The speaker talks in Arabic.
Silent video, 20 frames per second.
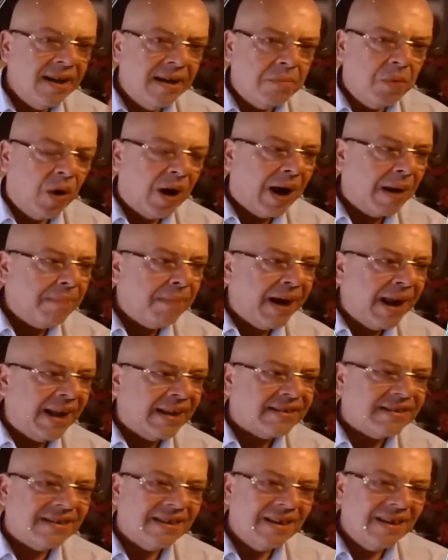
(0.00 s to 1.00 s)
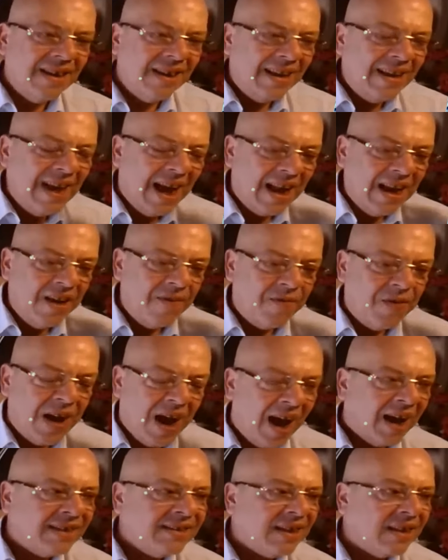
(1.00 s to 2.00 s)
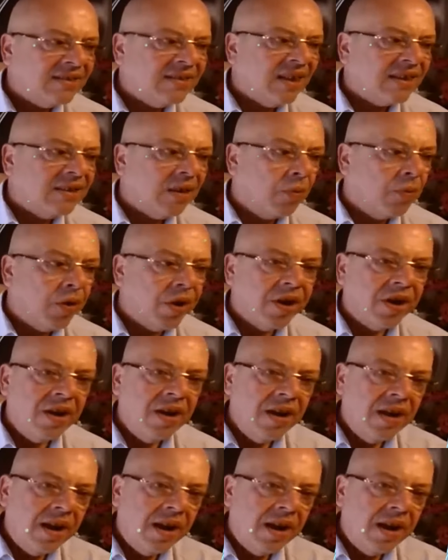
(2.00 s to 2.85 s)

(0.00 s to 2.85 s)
مخابرات يعني في اقصى التطور